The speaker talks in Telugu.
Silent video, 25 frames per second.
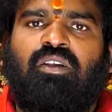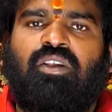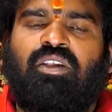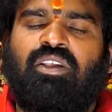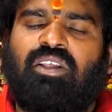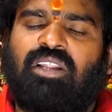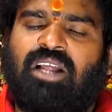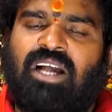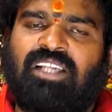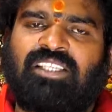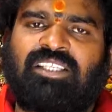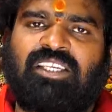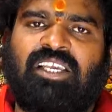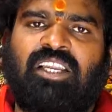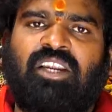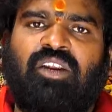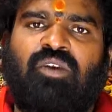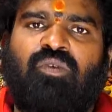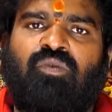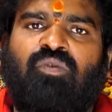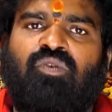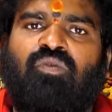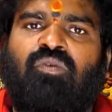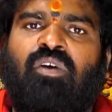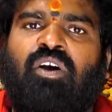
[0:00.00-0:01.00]
ఈ రాశి
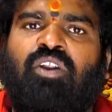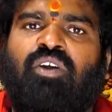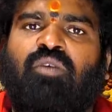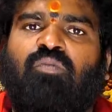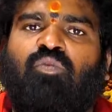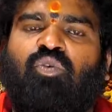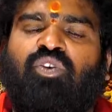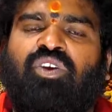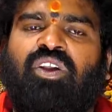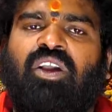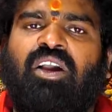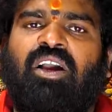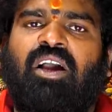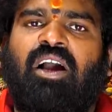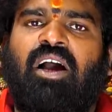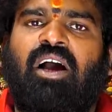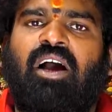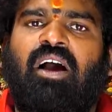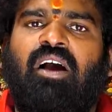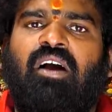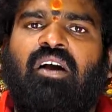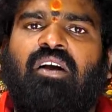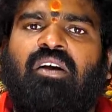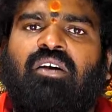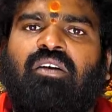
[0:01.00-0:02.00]
కలిగినటువంటి వారికి ముఖ్యంగా
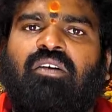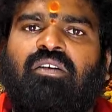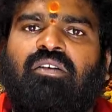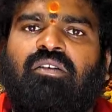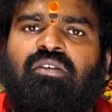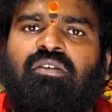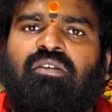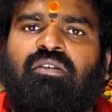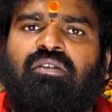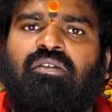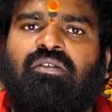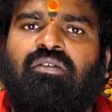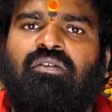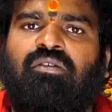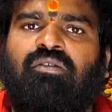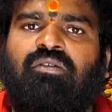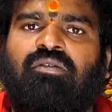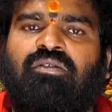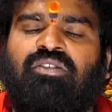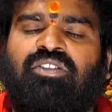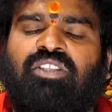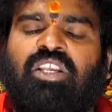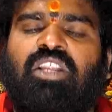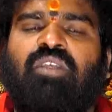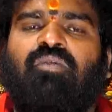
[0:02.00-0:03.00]

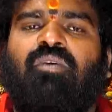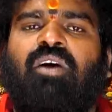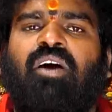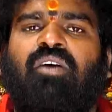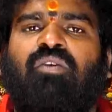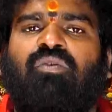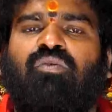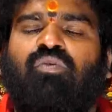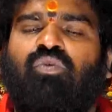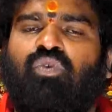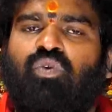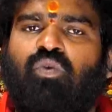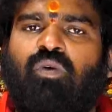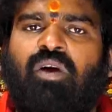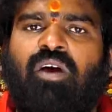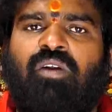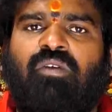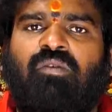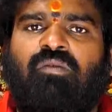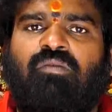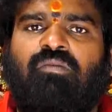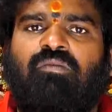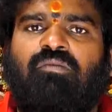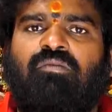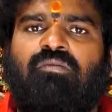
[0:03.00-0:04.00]
శనివారం
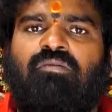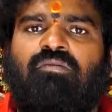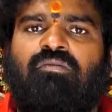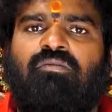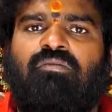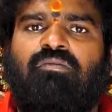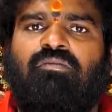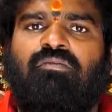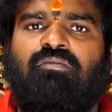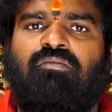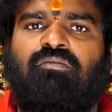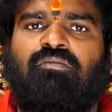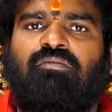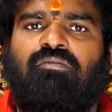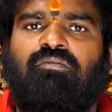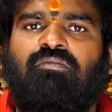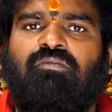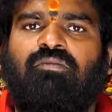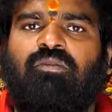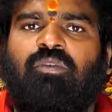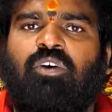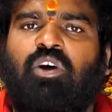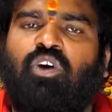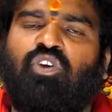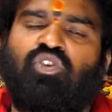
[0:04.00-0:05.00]
గురువారం
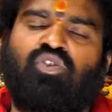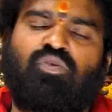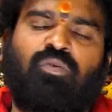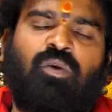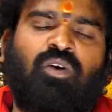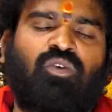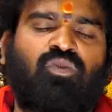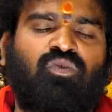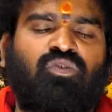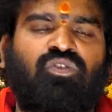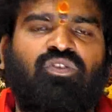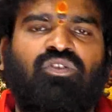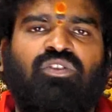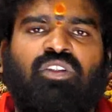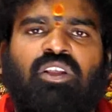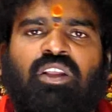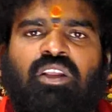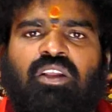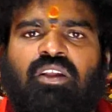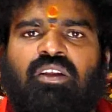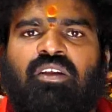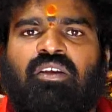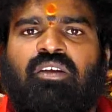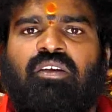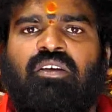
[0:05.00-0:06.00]
కలుసుబాటు ఉంటుంది
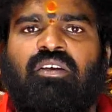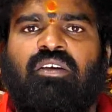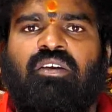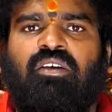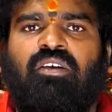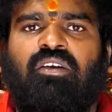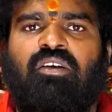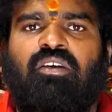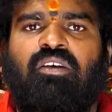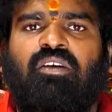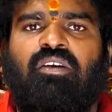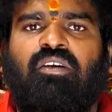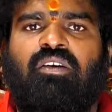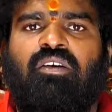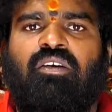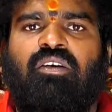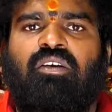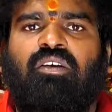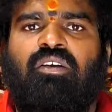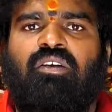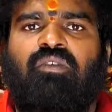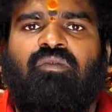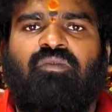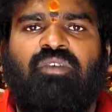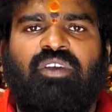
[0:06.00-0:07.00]

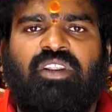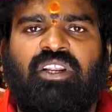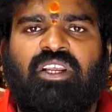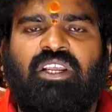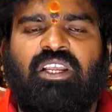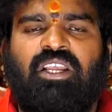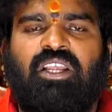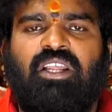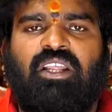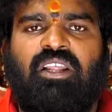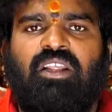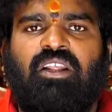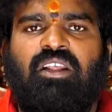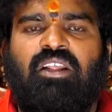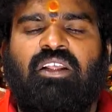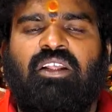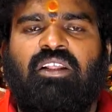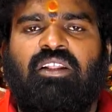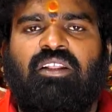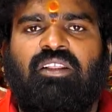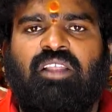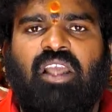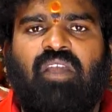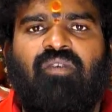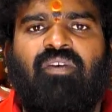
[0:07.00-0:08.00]
వీరికి
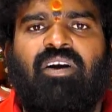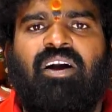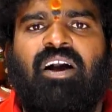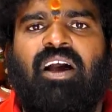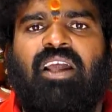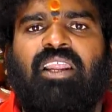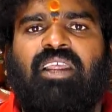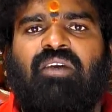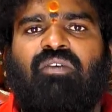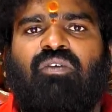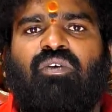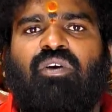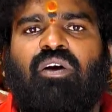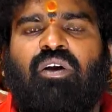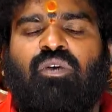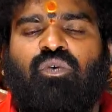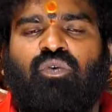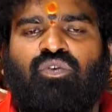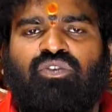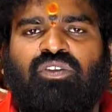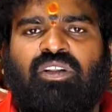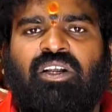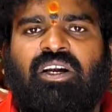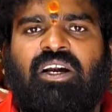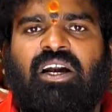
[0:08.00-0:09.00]
దైవ కార్యాల్లో కానీ
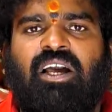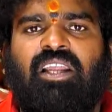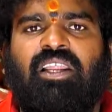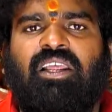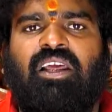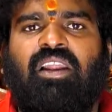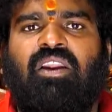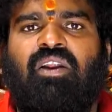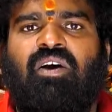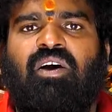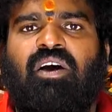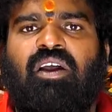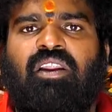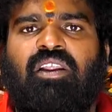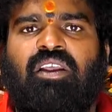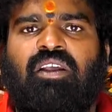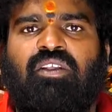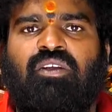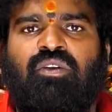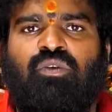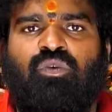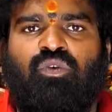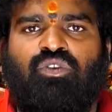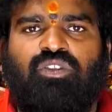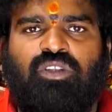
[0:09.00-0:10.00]
నూతన కార్యాల్లో కానీ
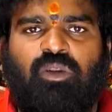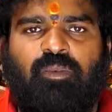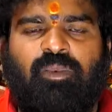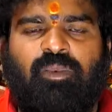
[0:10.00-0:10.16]
ఏదైనా నూతన